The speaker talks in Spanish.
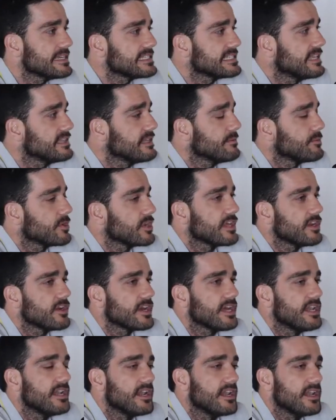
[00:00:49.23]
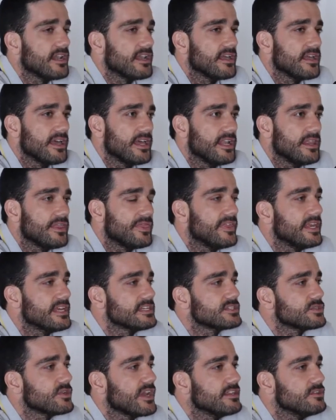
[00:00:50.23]
bastante porque yo creo que el, el
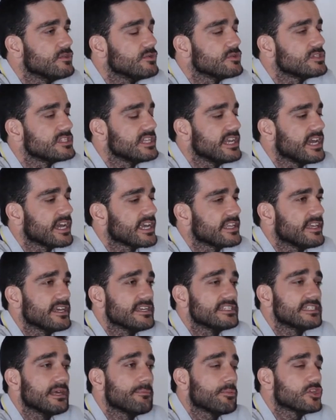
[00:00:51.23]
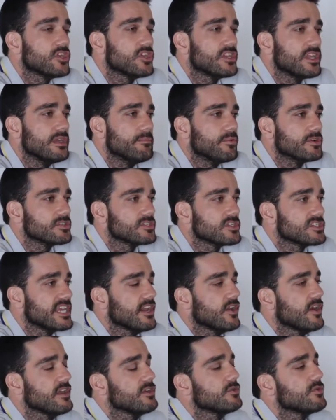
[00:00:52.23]
cine es una industria que es de prototipos, o
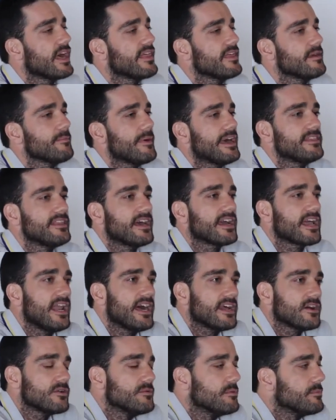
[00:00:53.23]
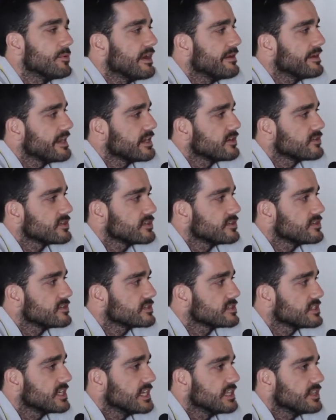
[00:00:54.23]
sea, no hay una demanda clara como puede haber en otros
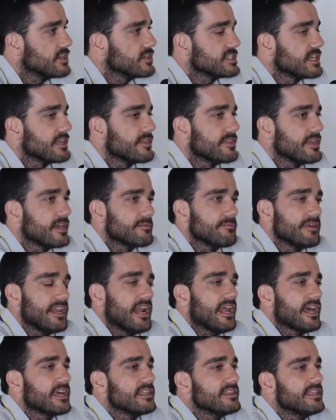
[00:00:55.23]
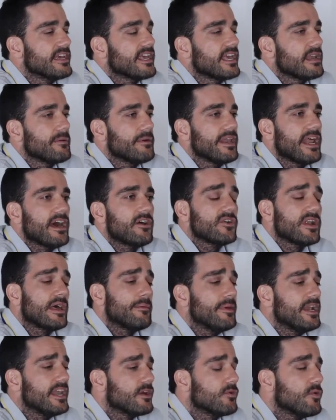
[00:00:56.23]
sitios de decir, mira, la gente quiere ver ahora una
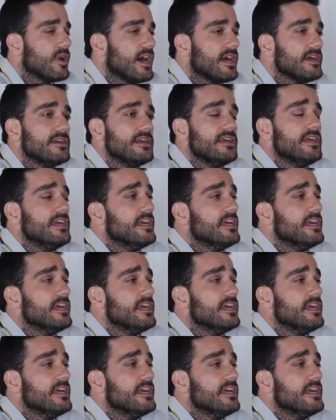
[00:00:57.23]
película